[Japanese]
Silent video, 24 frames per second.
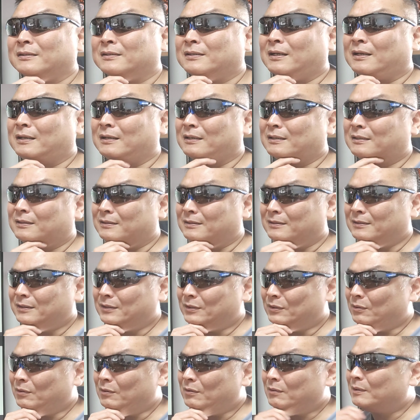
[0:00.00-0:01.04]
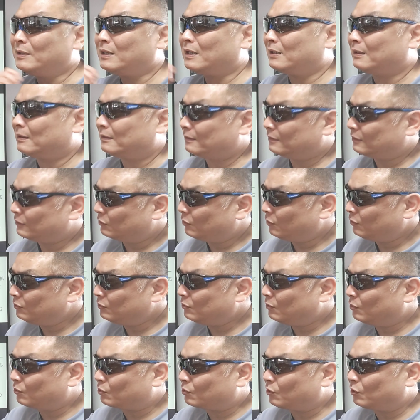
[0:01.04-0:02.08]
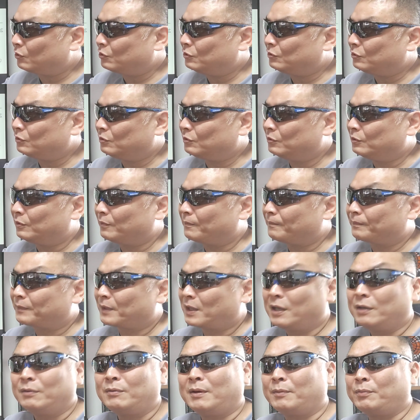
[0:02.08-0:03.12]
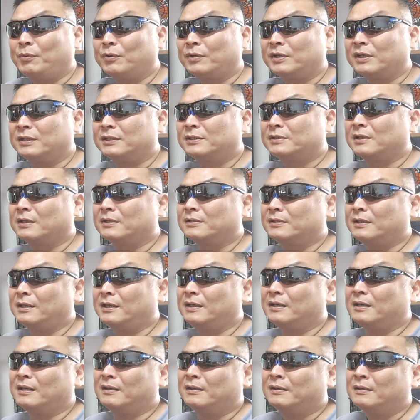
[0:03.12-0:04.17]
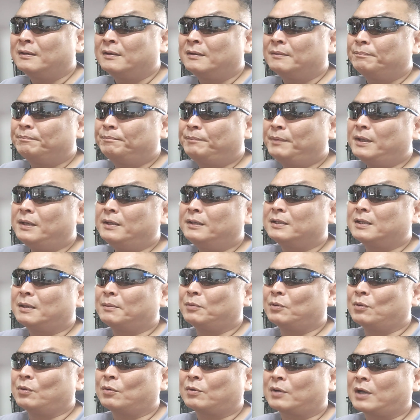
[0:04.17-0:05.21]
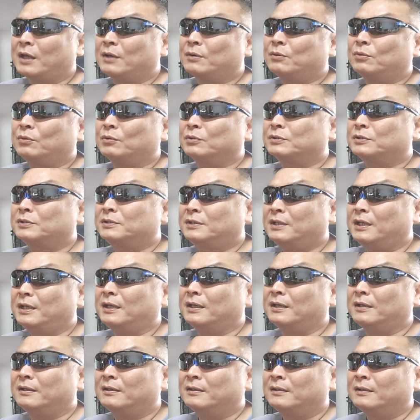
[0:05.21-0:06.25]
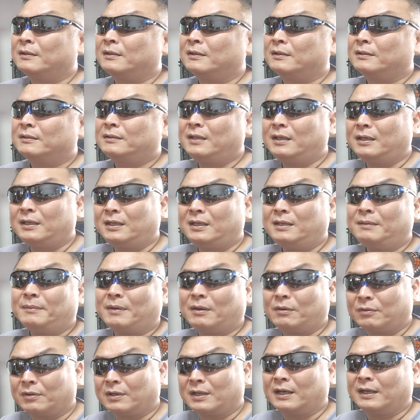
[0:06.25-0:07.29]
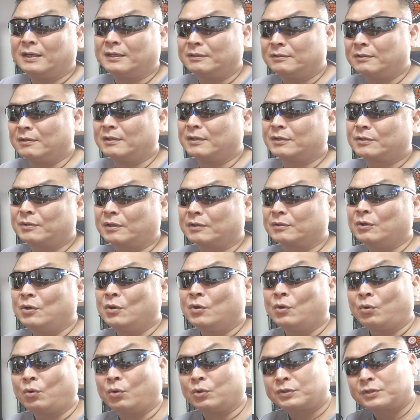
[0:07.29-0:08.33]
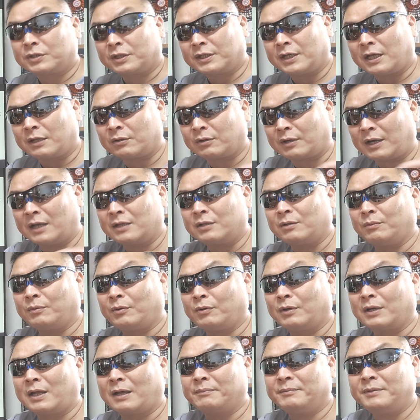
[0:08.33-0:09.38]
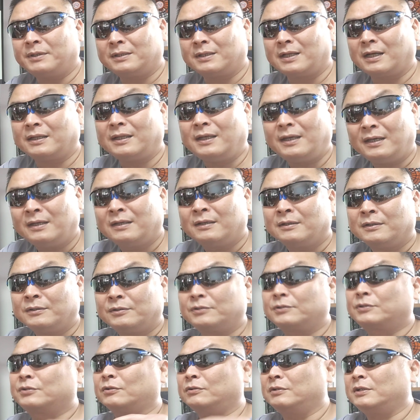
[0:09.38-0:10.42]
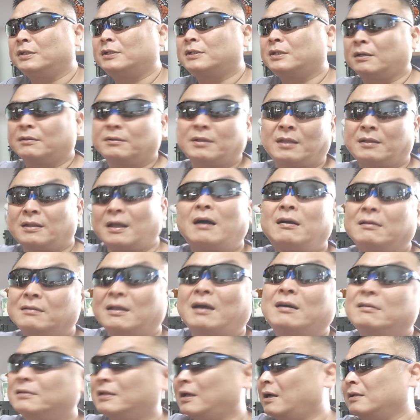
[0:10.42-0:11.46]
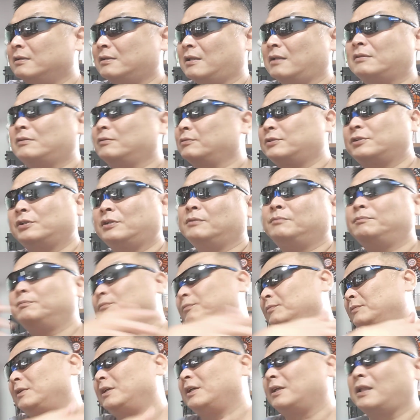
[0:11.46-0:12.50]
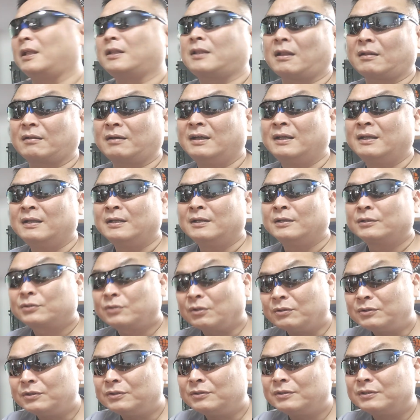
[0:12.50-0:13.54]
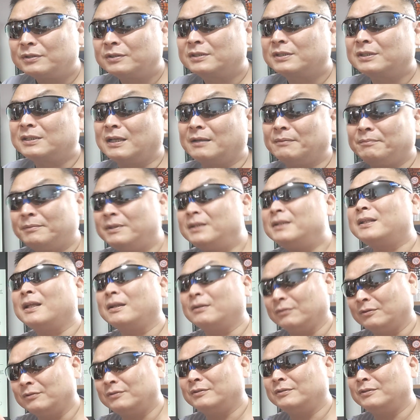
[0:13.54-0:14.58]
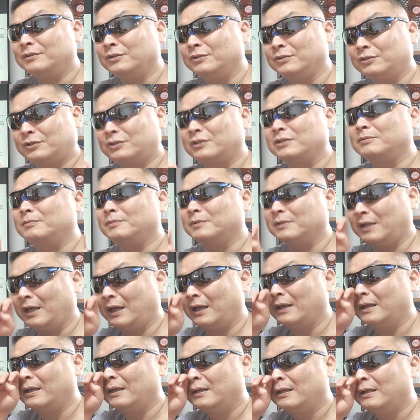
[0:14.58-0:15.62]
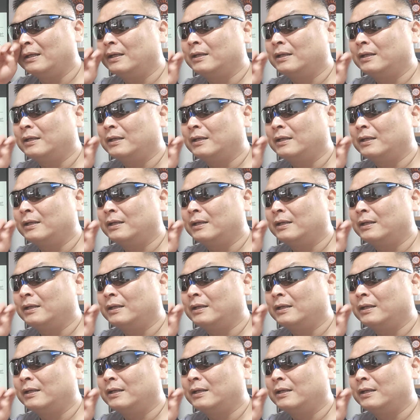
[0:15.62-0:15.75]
だ日本はどんどんこういう平和ボケしてて便利なものを開放してで今ほらいろんな曲宝石屋とかああいうのもほらみんなね不祥に来てくてダンダンダンってやって不祥に逃げてたそういう事件見てる YouTube で